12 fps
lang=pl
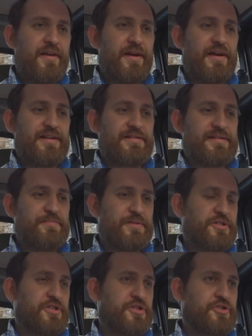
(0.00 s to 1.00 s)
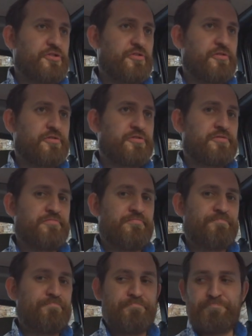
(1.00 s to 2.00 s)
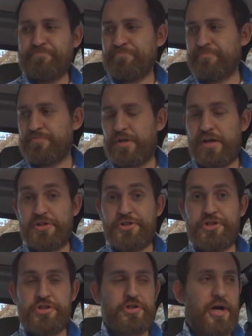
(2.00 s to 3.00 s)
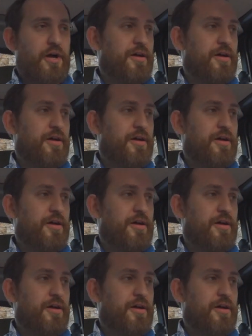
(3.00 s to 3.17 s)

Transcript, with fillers: E, następna rzecz to... Mm, ale cisza.